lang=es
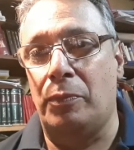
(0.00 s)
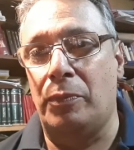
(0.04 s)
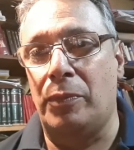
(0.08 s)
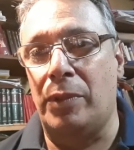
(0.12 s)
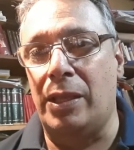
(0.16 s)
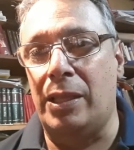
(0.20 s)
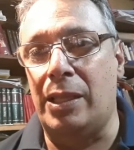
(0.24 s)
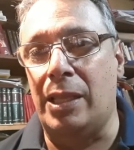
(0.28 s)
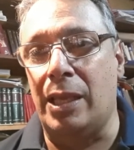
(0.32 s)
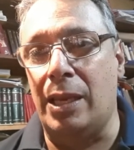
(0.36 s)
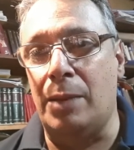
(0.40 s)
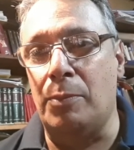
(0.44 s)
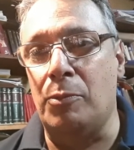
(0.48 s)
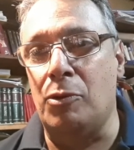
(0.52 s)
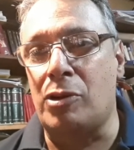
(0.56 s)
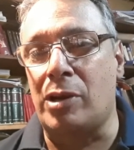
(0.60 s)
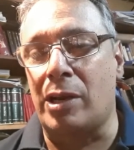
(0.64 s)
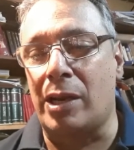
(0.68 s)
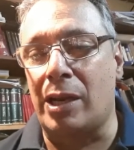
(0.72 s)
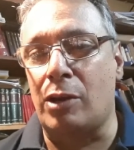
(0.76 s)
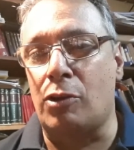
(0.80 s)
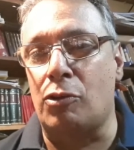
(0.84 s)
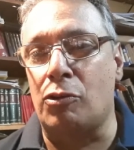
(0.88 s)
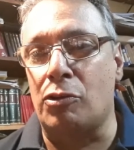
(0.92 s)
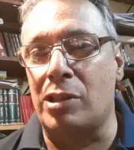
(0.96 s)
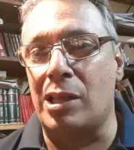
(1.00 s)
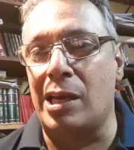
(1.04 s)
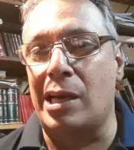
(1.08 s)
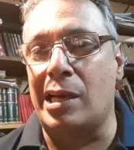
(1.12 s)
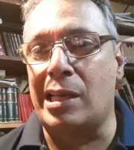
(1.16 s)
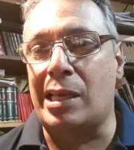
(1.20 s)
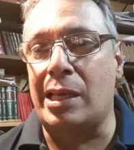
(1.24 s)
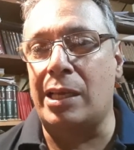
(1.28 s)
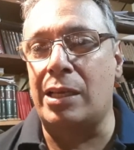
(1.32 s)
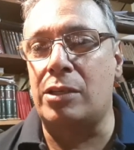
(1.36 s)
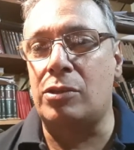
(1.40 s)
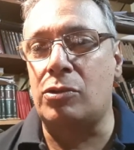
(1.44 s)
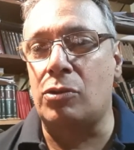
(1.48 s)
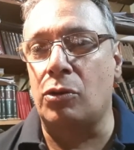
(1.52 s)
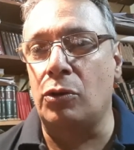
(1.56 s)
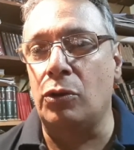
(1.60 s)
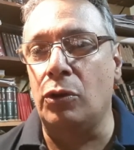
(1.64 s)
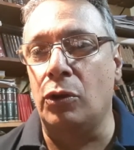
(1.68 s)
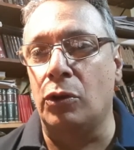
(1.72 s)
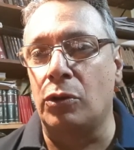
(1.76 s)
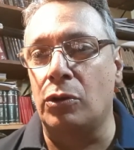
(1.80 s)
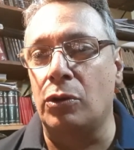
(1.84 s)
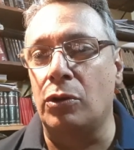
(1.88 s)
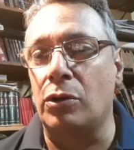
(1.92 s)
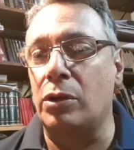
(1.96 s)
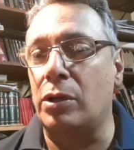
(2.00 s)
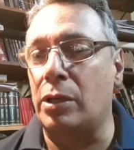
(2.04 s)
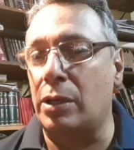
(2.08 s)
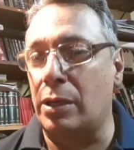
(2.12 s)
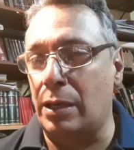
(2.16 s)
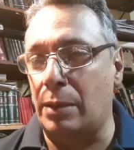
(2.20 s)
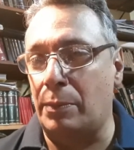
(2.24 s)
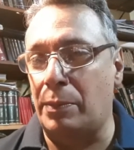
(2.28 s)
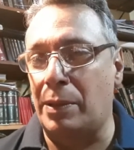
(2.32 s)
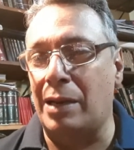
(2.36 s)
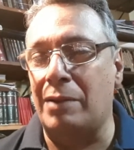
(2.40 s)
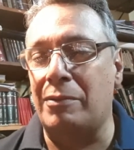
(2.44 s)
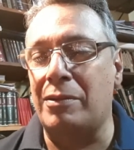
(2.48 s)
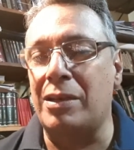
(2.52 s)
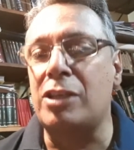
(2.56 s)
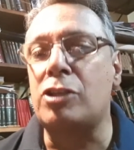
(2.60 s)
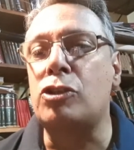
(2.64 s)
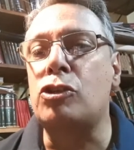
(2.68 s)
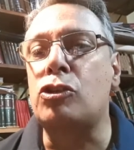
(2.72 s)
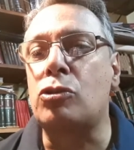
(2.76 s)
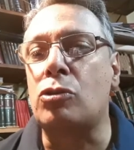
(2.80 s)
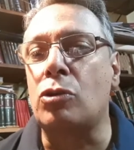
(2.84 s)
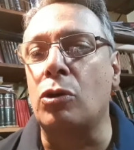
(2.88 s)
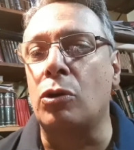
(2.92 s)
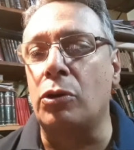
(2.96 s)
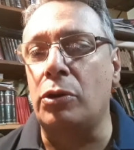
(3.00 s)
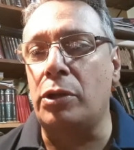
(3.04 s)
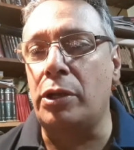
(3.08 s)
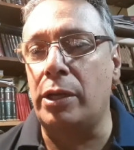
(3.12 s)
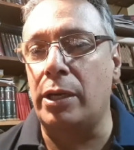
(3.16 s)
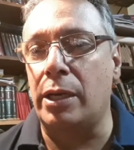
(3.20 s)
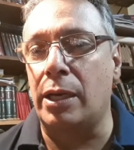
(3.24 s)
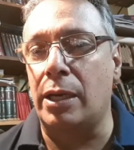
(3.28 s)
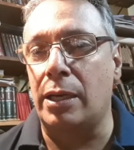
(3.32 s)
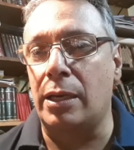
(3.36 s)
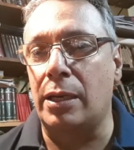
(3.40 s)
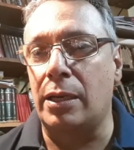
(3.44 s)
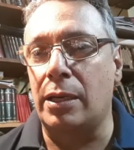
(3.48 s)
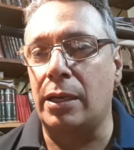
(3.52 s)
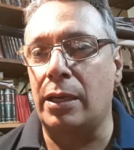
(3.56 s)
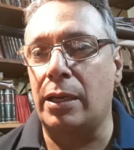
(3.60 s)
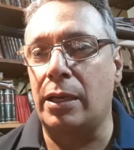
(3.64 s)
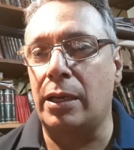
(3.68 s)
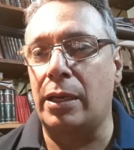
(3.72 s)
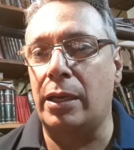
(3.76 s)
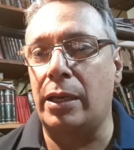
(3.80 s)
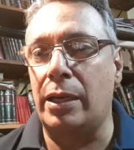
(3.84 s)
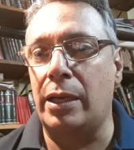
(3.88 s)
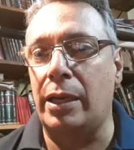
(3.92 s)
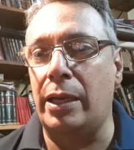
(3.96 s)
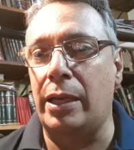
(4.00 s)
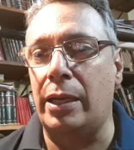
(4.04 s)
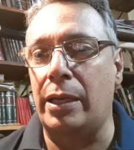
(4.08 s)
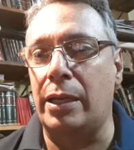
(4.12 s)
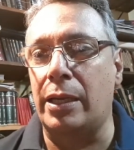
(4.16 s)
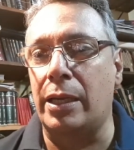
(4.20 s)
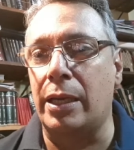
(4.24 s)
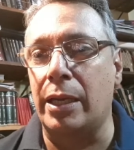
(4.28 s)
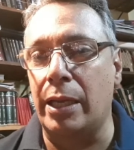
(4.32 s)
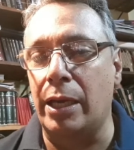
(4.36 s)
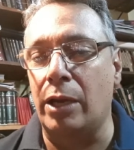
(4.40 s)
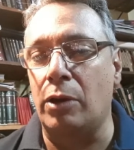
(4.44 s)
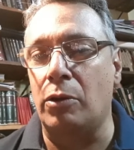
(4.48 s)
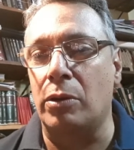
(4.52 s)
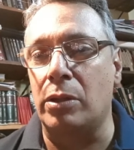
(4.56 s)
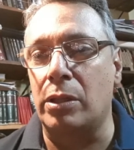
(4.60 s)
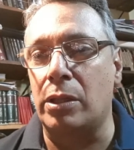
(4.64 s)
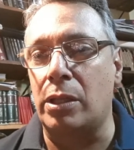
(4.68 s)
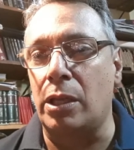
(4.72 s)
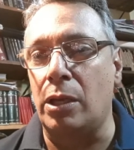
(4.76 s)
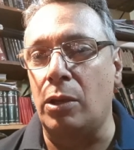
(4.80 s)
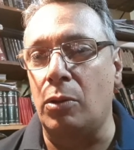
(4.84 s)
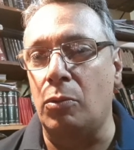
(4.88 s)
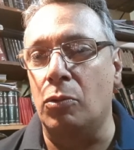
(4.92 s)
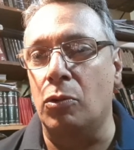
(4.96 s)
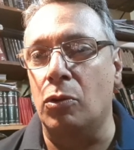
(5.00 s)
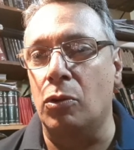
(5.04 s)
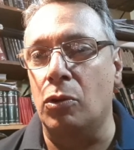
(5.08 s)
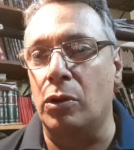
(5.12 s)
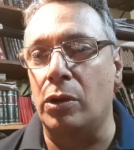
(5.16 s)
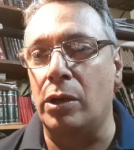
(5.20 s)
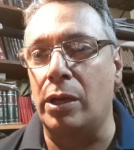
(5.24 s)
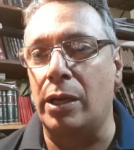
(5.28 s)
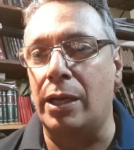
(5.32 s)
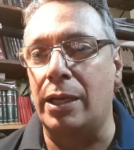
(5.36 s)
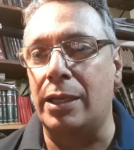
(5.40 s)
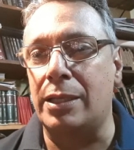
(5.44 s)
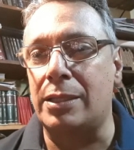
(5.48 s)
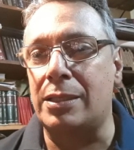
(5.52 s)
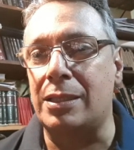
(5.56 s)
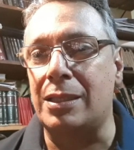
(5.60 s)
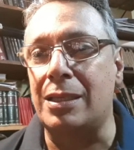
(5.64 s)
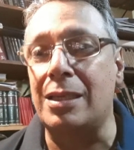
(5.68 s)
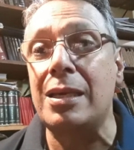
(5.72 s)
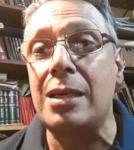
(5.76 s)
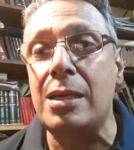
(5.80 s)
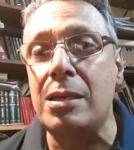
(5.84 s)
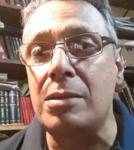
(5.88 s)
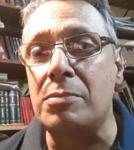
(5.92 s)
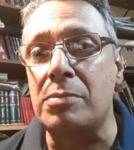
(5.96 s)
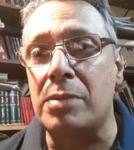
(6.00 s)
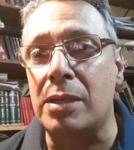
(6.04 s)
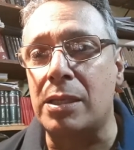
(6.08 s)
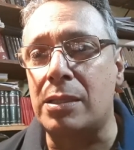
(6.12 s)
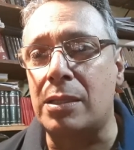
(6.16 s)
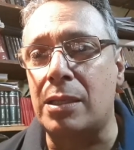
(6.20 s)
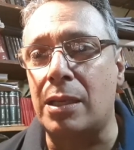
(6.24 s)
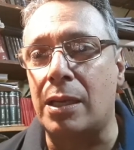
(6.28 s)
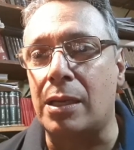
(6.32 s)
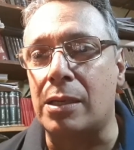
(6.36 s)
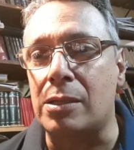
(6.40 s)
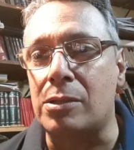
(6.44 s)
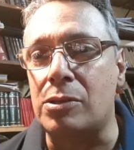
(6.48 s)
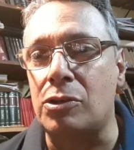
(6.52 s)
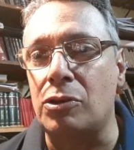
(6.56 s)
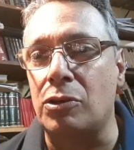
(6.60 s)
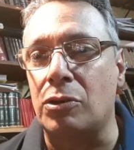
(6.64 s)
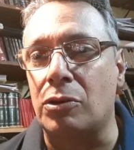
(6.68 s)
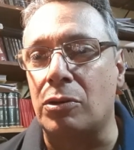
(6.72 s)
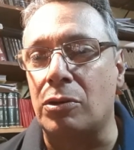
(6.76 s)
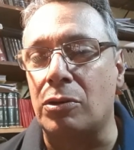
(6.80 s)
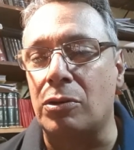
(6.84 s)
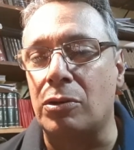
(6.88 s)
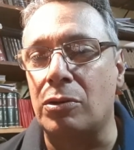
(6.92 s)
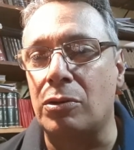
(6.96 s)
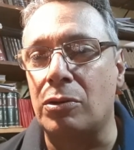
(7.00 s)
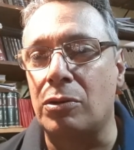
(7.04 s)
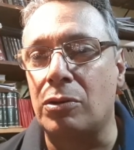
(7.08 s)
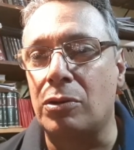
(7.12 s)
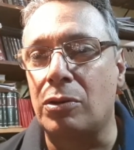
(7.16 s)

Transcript: Y tenemos que recordar que historión, la palabra historia en griego antiguo es investigación.